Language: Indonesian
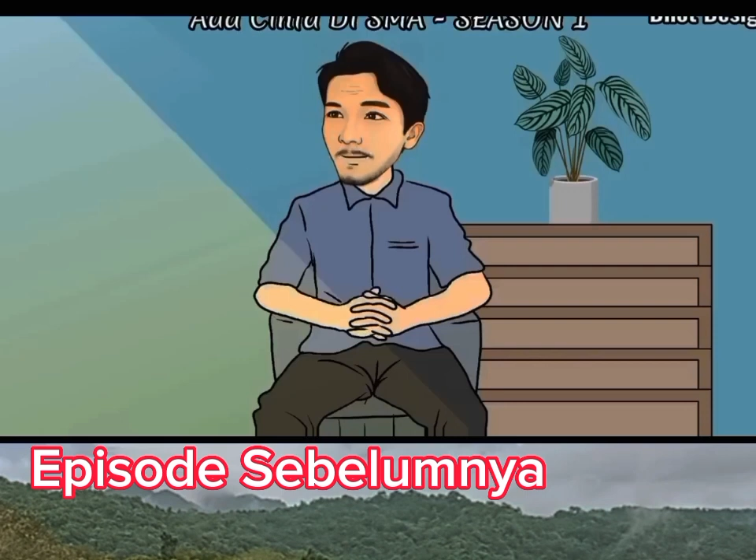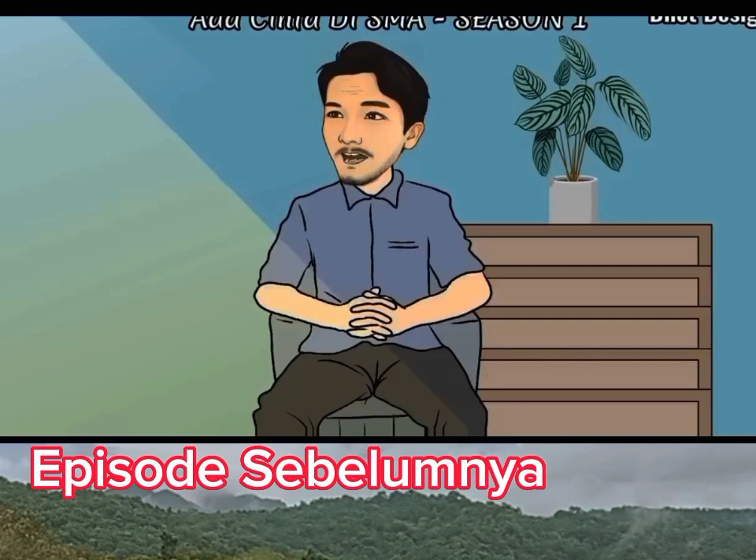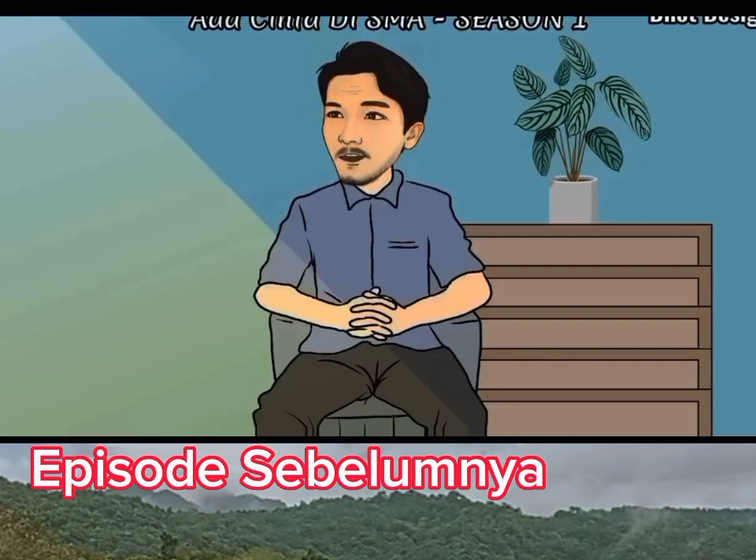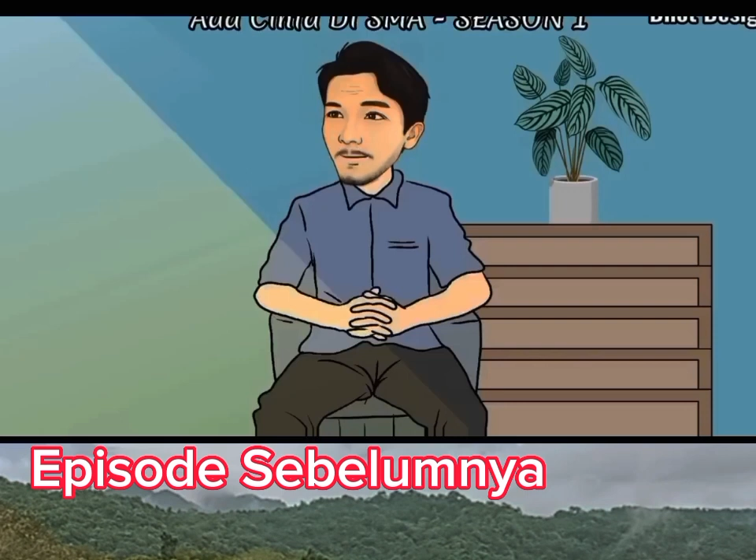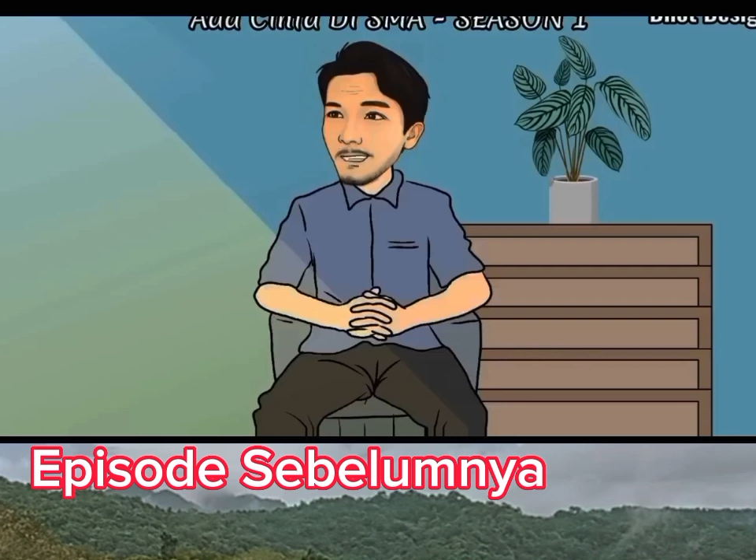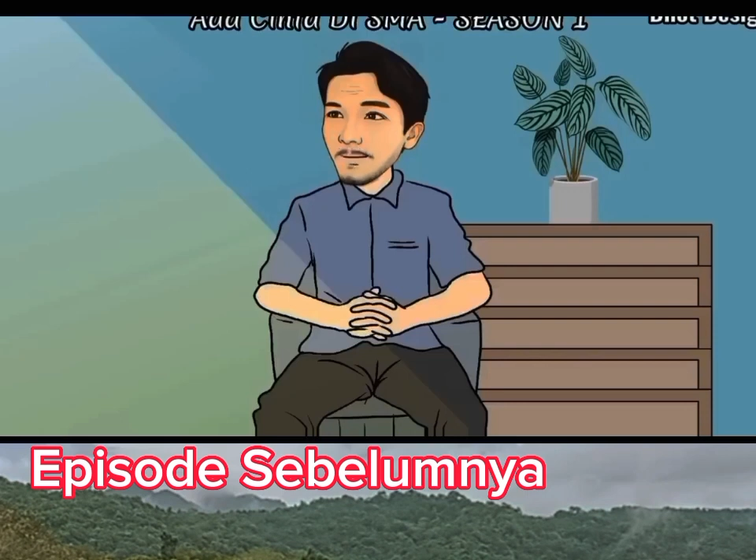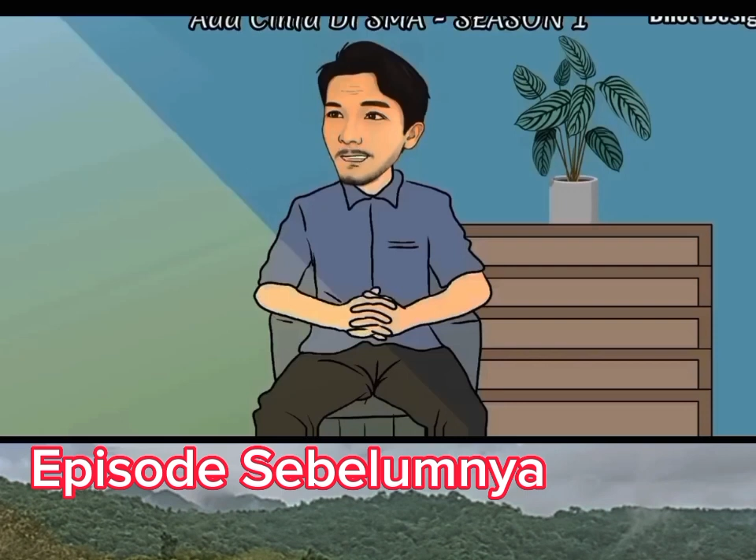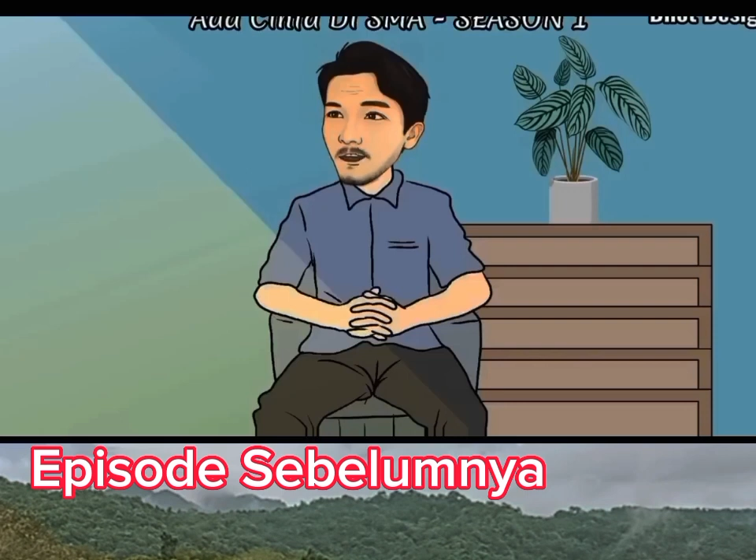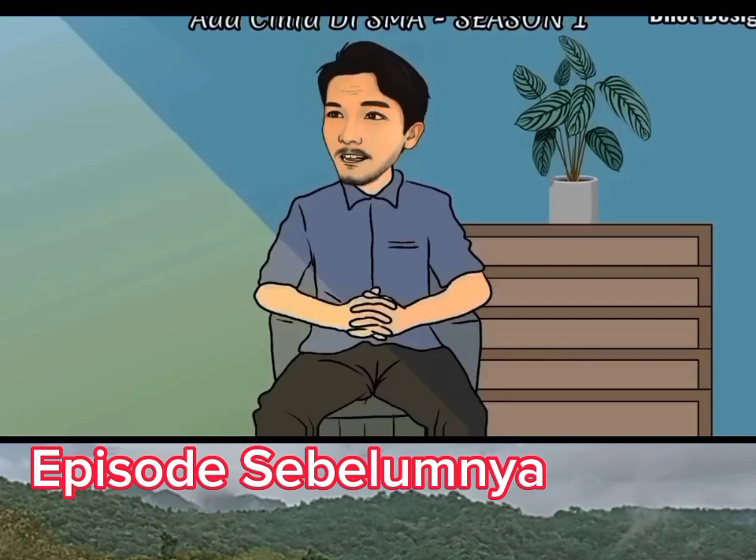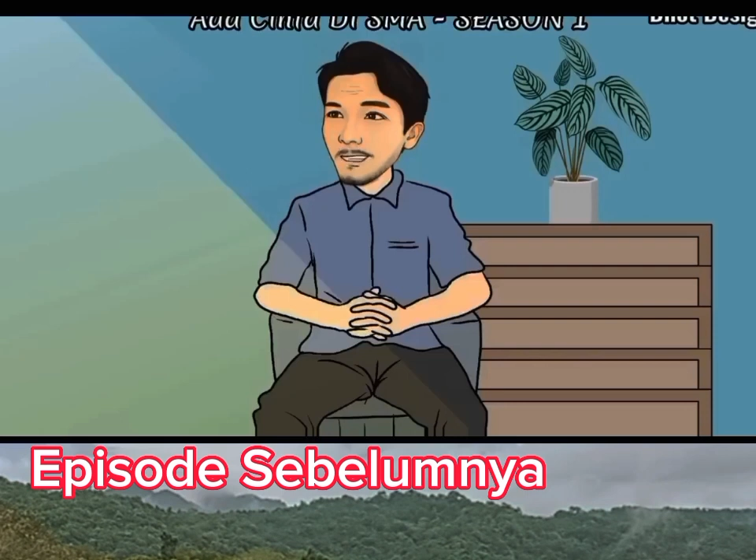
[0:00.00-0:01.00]
cuma bilang
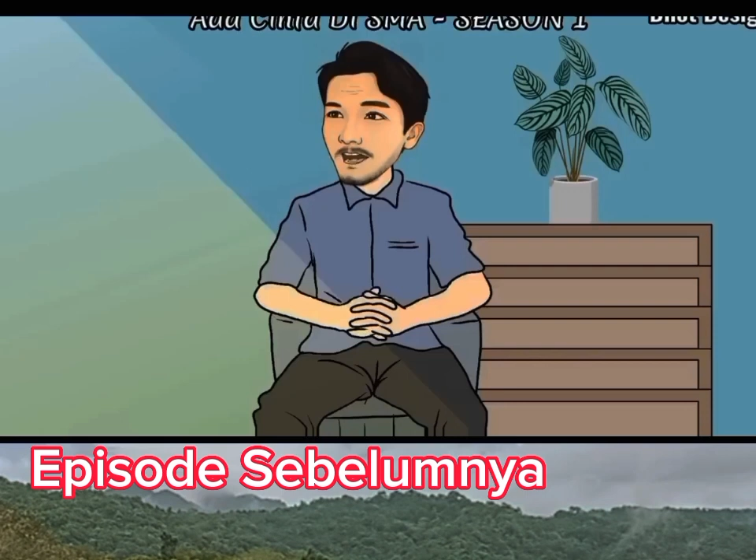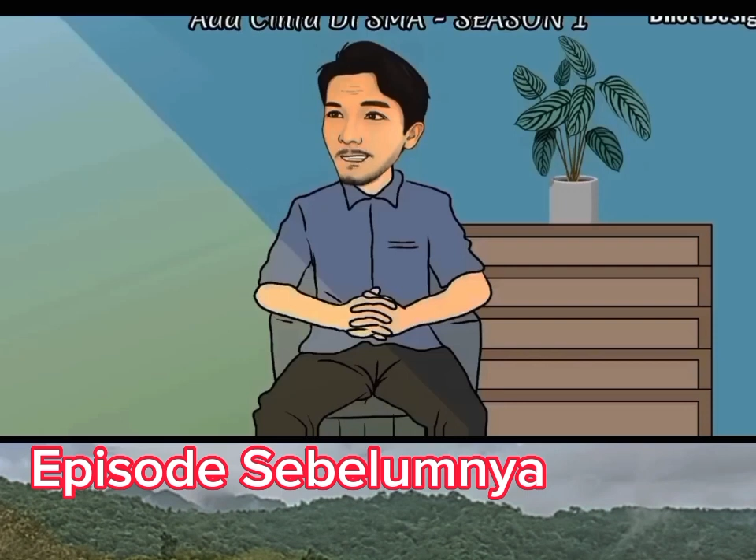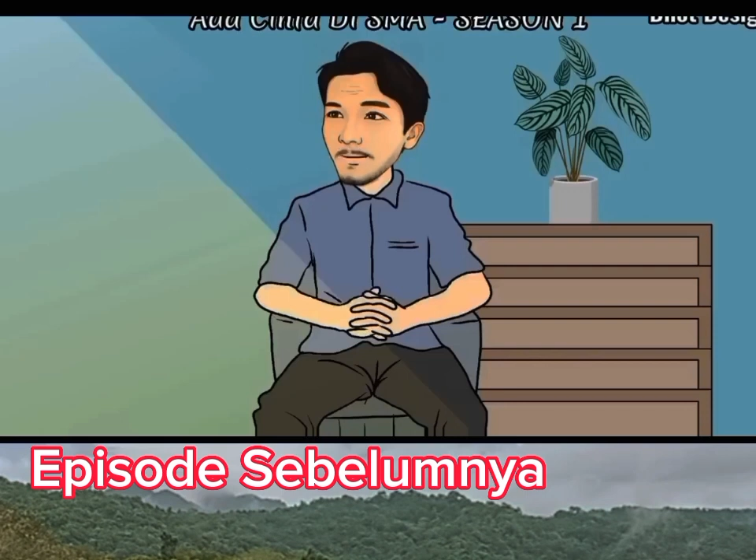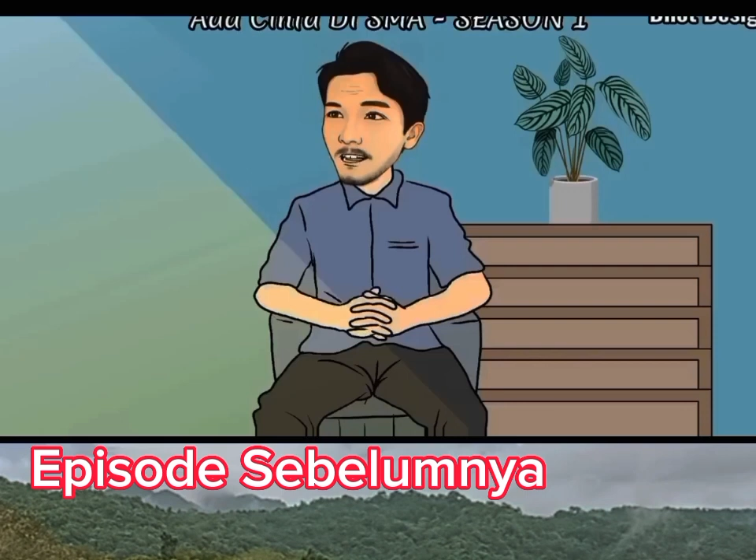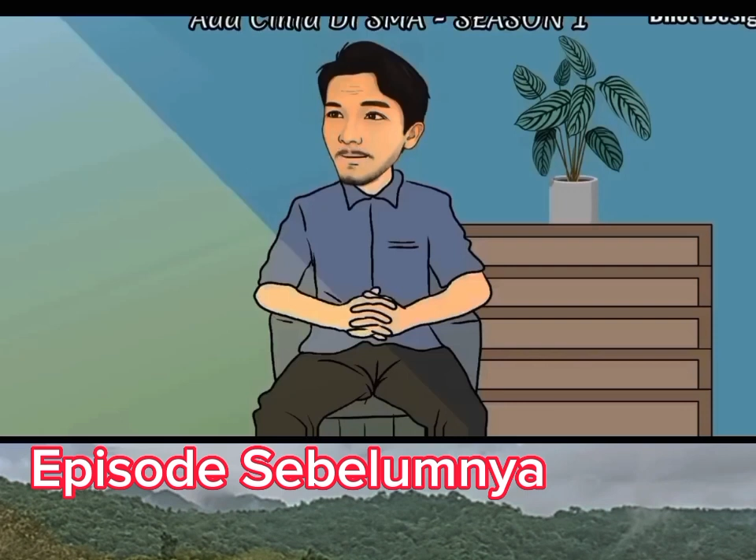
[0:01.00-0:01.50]
kalau dia akan